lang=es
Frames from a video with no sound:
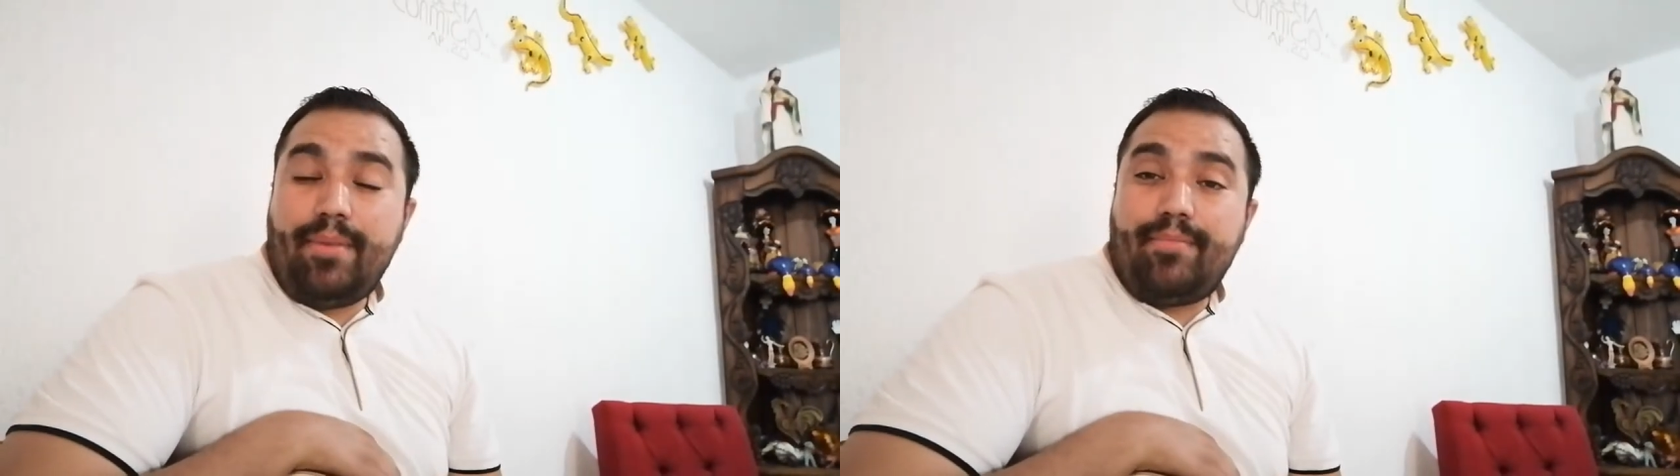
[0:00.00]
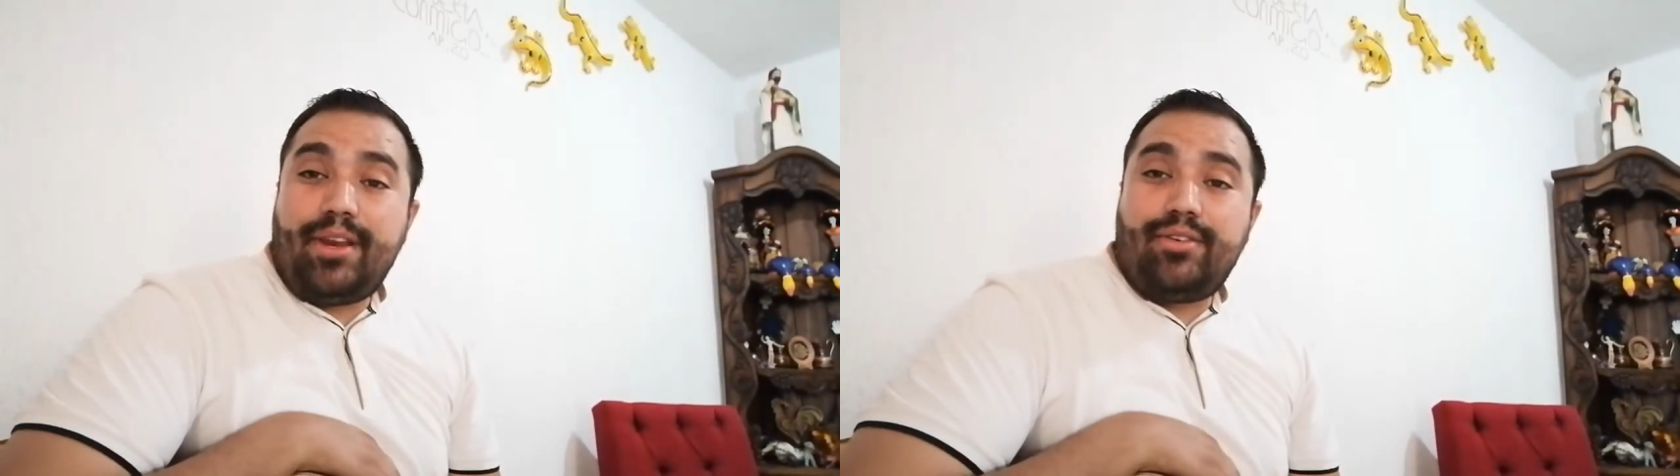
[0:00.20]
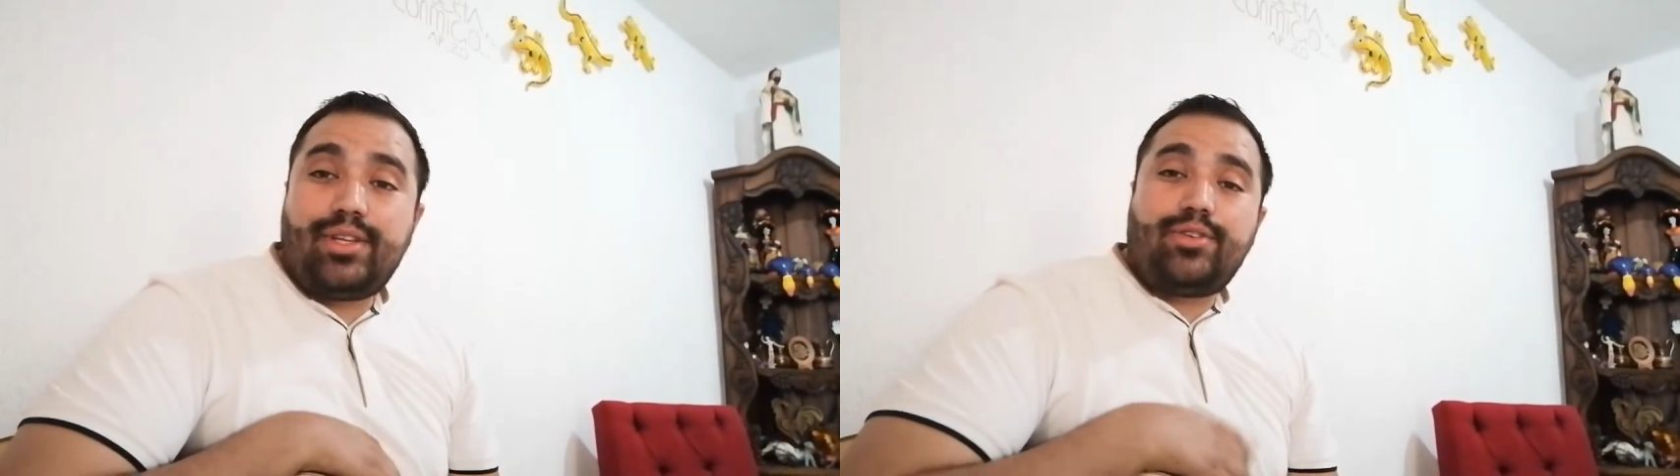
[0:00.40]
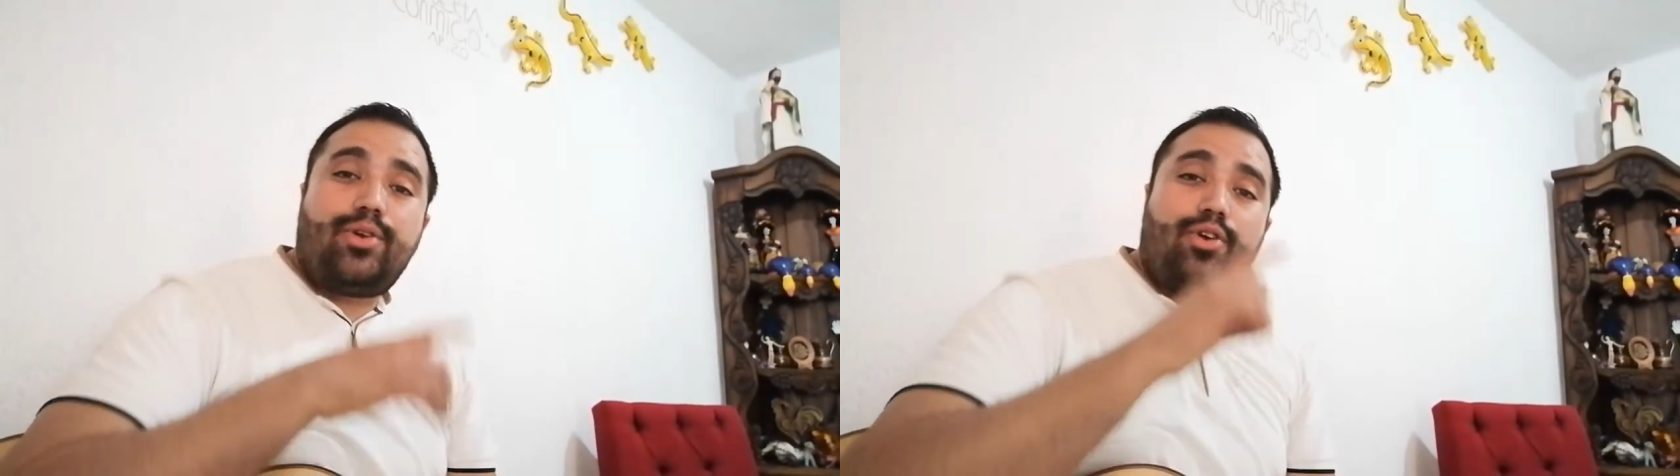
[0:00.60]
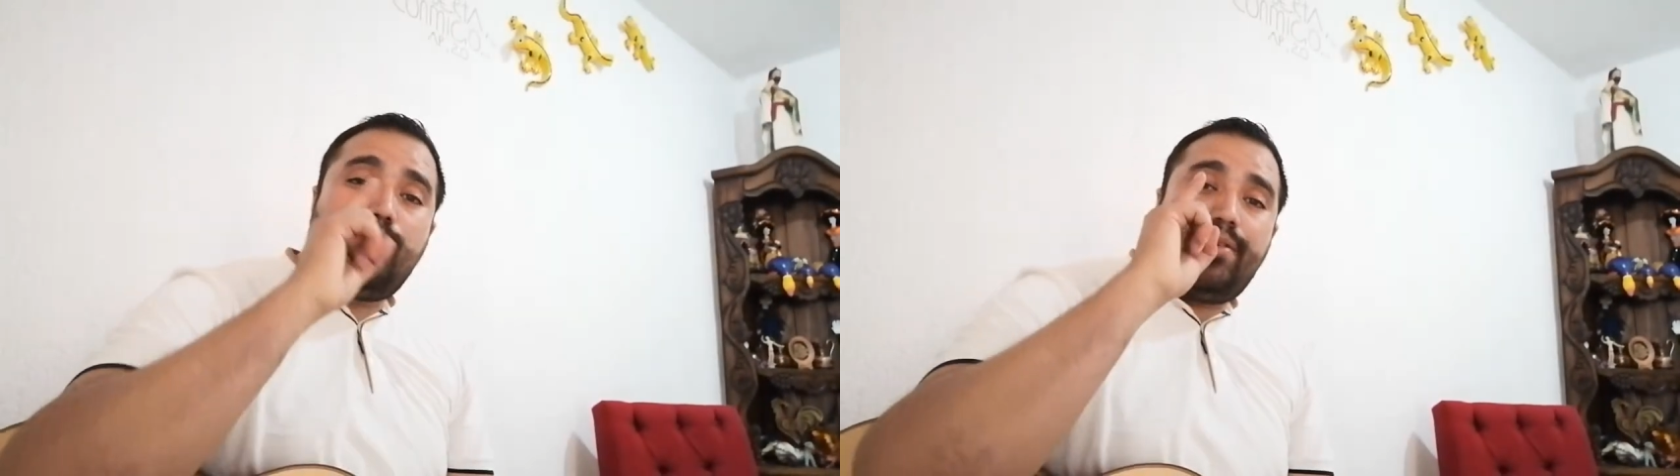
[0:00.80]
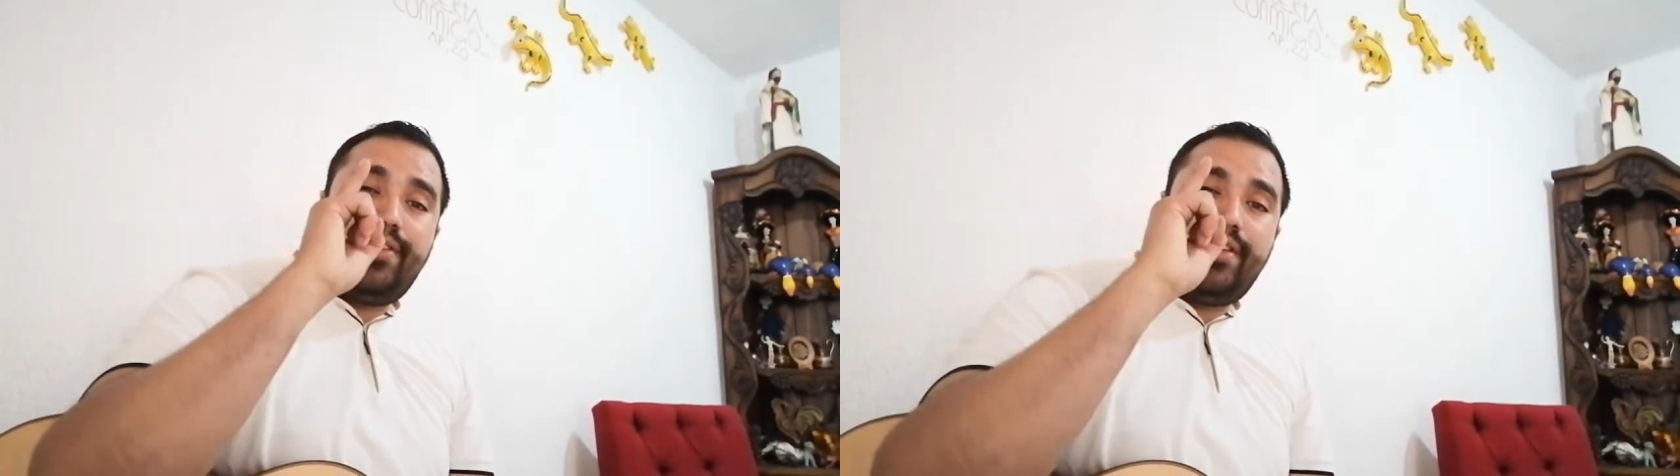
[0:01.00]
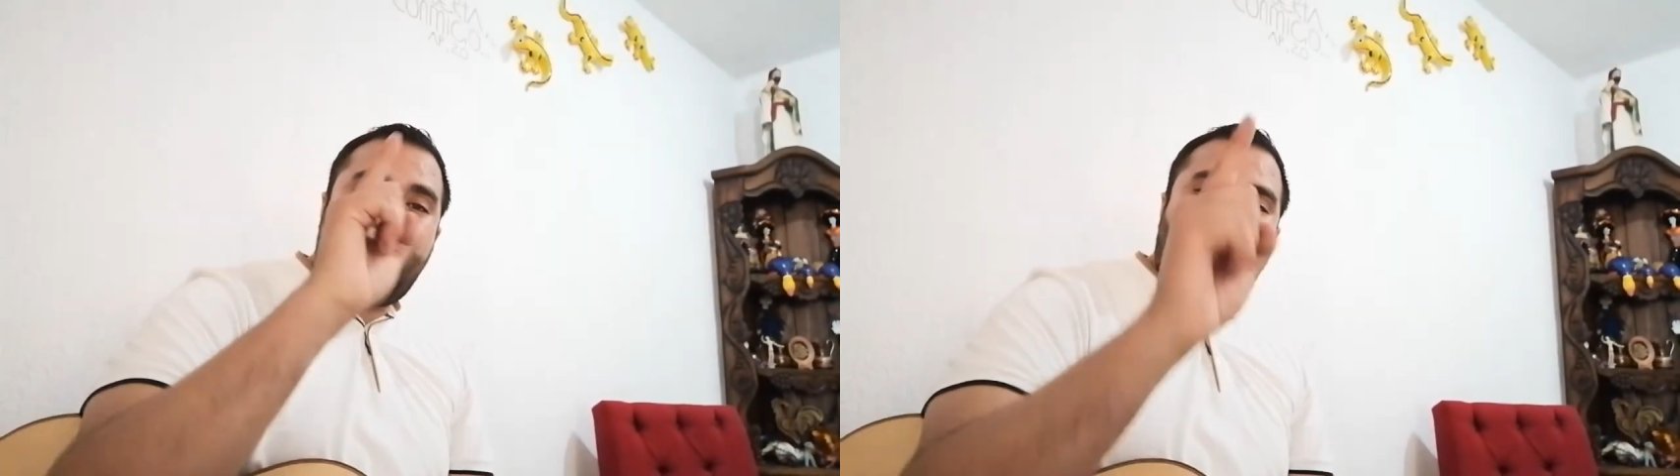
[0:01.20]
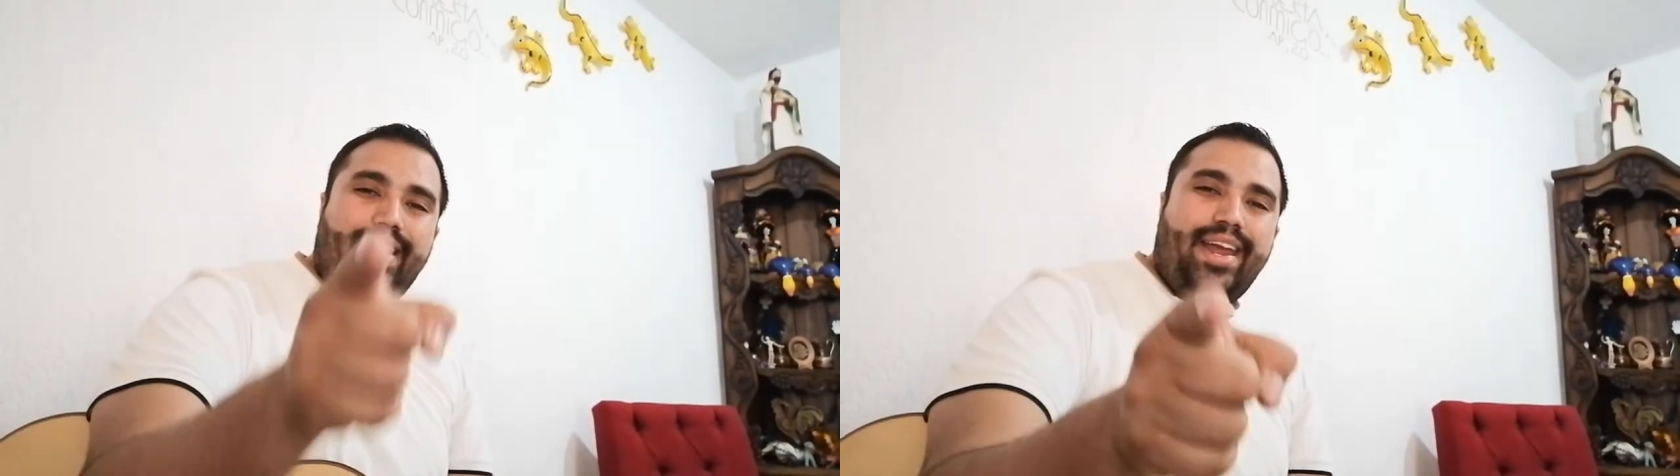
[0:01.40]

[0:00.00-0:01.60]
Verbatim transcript: Bienvenidos a su rincón preferido,